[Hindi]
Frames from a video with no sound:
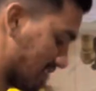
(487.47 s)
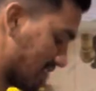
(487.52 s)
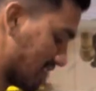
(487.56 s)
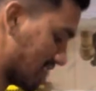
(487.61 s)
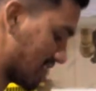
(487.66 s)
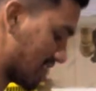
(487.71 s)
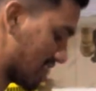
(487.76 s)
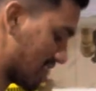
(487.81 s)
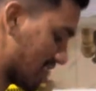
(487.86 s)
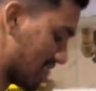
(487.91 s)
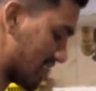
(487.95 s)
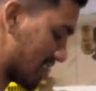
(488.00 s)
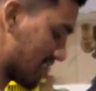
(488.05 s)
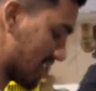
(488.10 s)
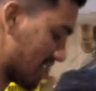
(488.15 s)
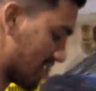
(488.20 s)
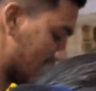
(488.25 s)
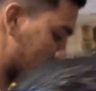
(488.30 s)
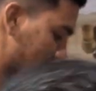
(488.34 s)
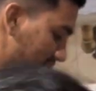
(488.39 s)
बाकी अन्नू
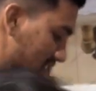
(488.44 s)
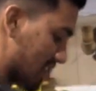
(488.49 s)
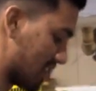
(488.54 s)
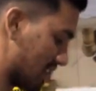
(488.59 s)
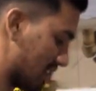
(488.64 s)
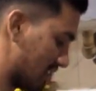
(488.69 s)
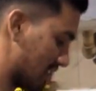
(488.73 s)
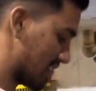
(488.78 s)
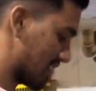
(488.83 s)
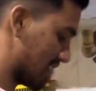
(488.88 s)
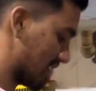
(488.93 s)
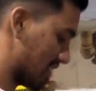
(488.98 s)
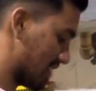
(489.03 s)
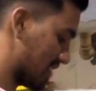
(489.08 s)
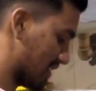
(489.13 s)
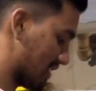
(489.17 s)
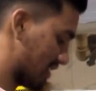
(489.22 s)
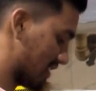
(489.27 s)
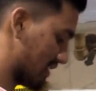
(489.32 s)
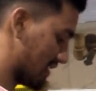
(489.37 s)
बना रहा है आज चिकन
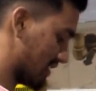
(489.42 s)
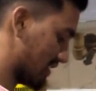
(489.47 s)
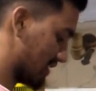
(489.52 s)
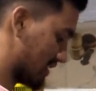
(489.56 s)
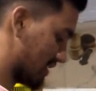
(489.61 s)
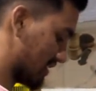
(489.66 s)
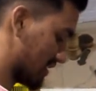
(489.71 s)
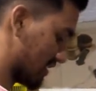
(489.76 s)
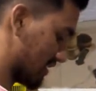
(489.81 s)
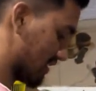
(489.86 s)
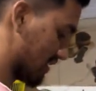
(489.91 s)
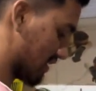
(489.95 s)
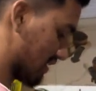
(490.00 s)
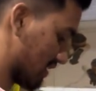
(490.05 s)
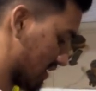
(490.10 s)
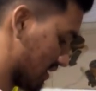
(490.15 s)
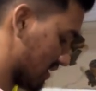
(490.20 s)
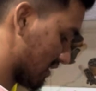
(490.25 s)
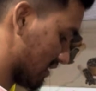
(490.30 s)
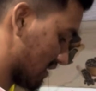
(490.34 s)
और मैं जब चिकन
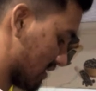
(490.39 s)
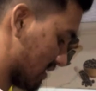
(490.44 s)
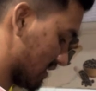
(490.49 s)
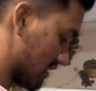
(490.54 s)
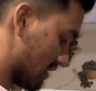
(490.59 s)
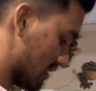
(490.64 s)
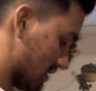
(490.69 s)
बनाता हूँ ना